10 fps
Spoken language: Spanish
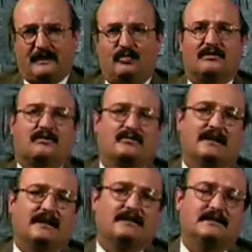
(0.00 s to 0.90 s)
nuestros
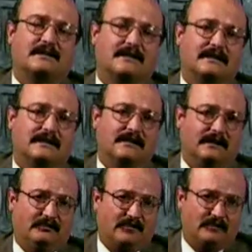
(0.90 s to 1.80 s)
canales de entrega
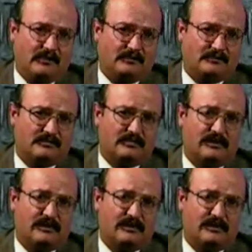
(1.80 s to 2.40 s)
telefónicos